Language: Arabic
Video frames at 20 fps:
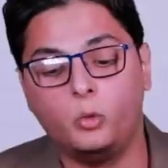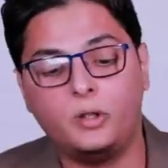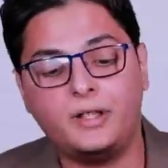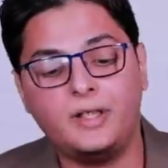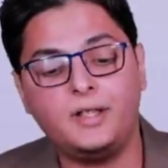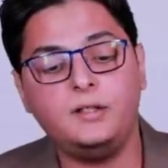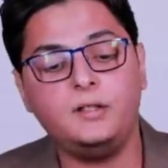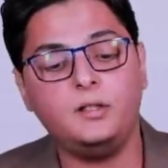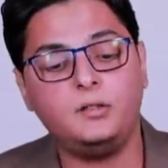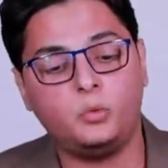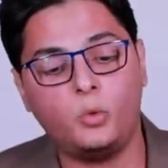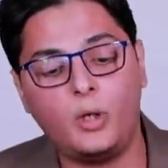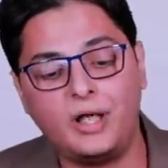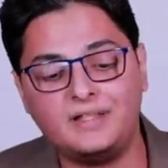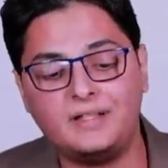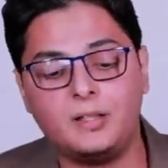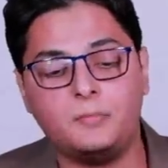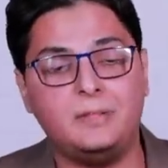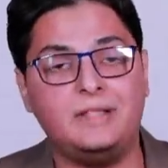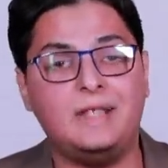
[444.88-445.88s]
وكانت
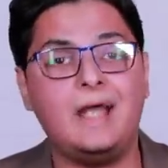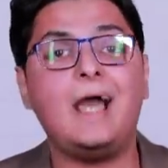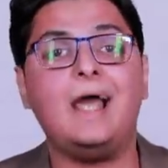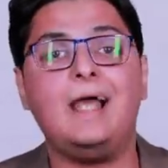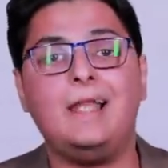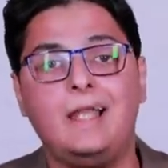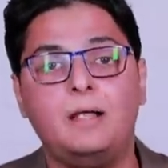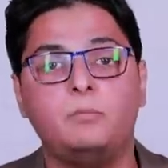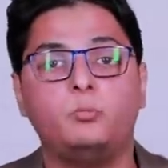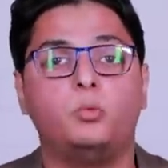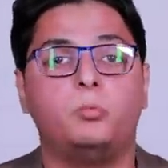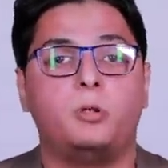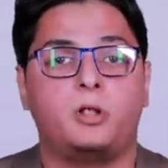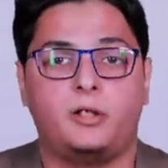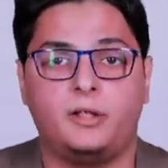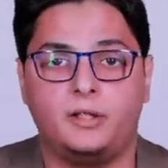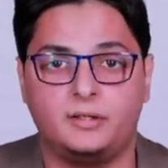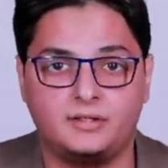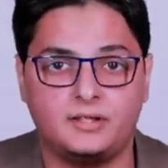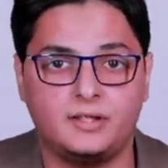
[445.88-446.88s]
واحده من احلى
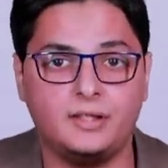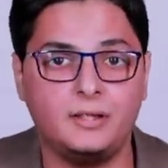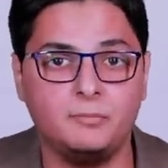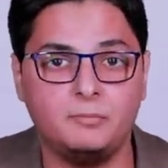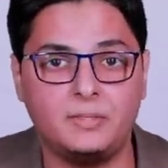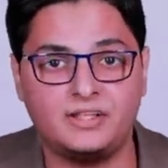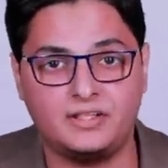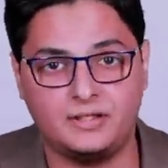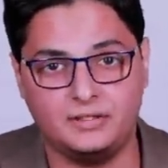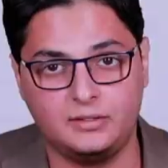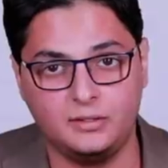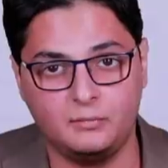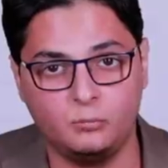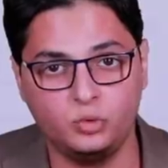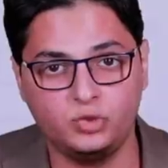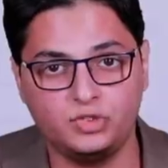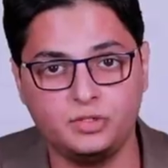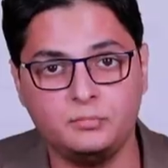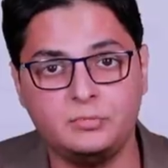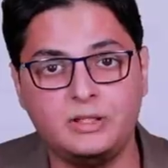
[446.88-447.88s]
مباريات ريال مدريد
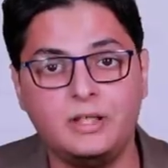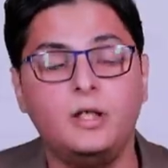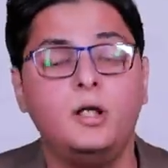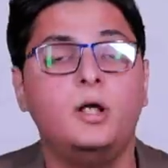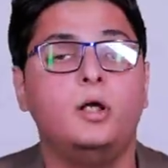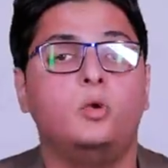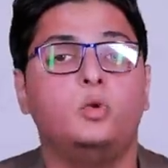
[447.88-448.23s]
الموسم ده